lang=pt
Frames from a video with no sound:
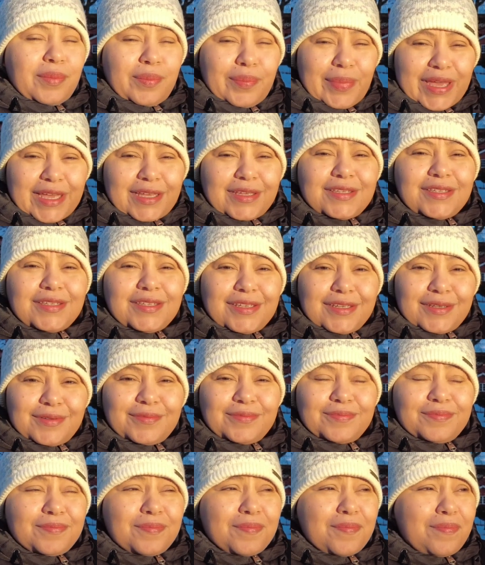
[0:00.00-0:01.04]
Pense
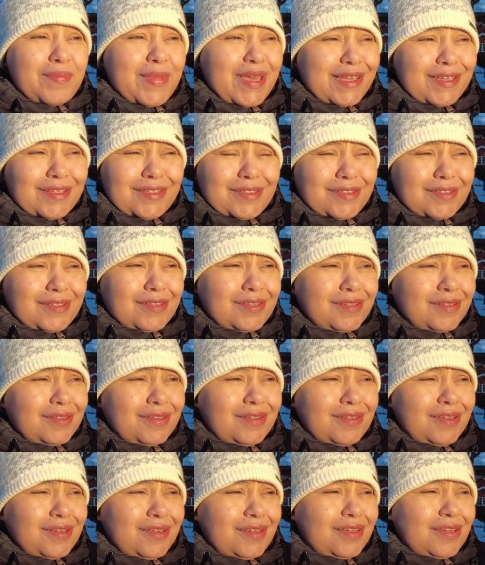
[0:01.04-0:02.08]
meses
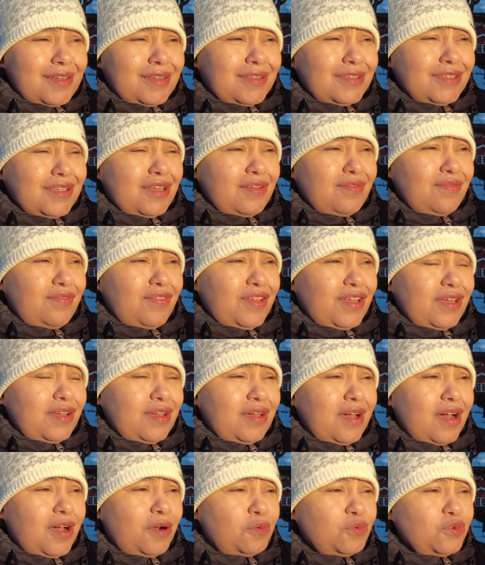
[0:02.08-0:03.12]
sem ver
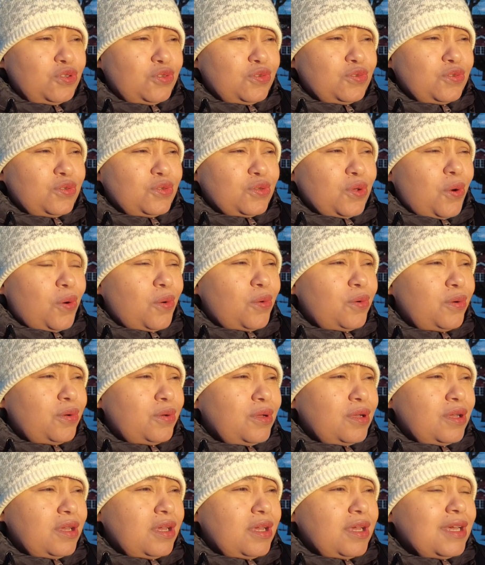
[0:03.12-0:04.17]
a luz do sol,
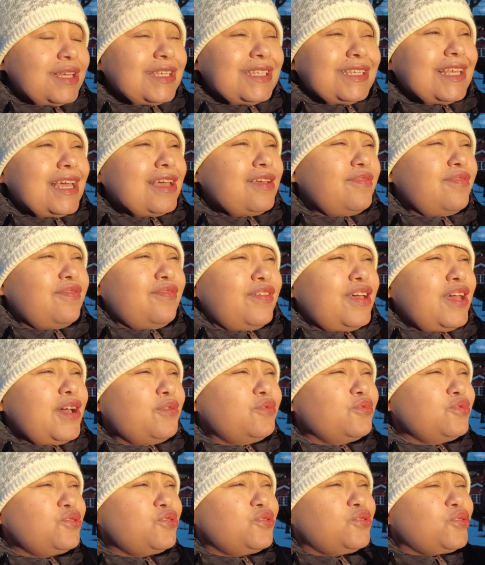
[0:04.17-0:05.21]
sem ver
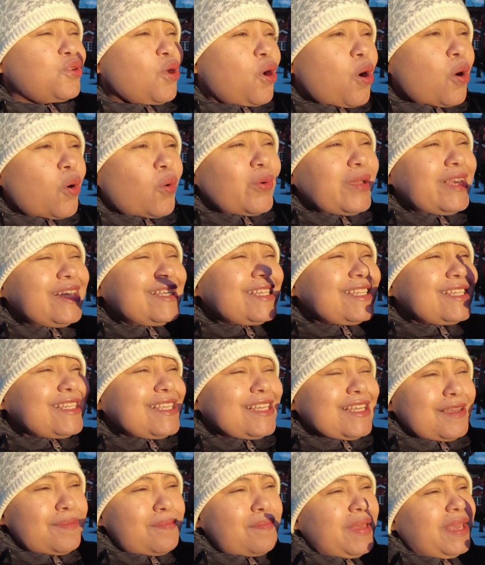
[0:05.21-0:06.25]
o sol em
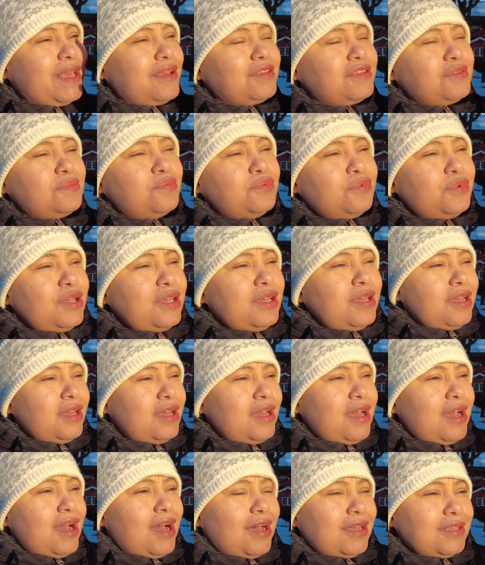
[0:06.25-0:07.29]
si mesmo
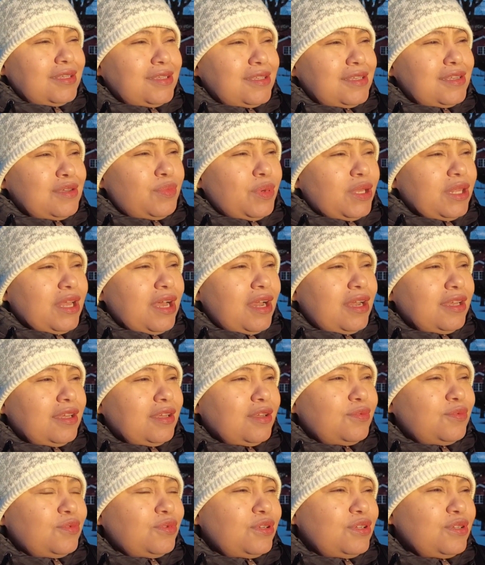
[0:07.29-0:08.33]
acima da linha
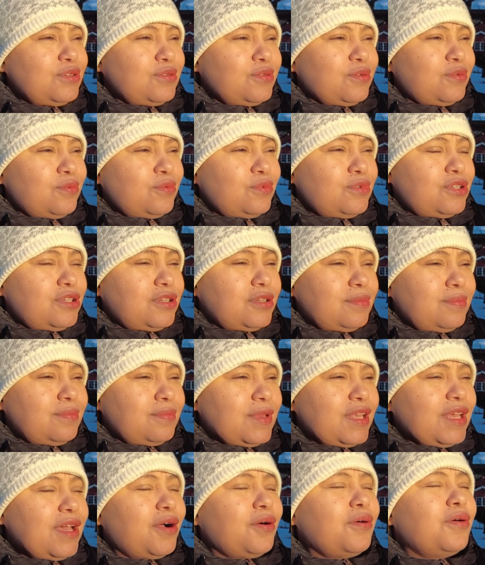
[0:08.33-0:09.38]
do horizonte.
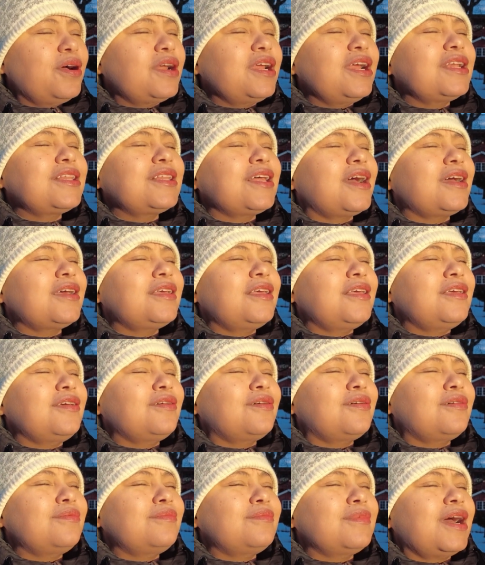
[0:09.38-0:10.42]
E agora ele está aqui,
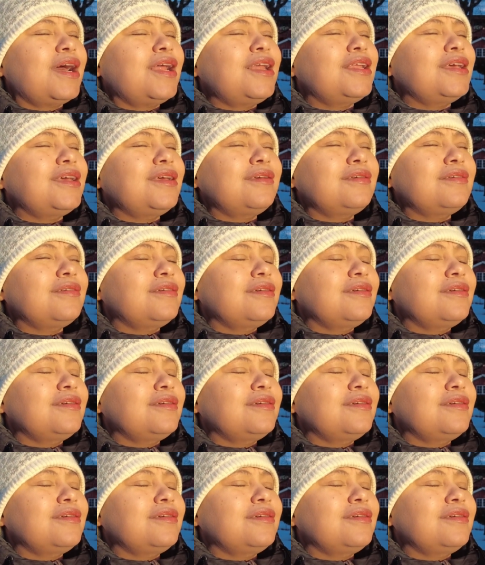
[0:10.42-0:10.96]
ó, ali.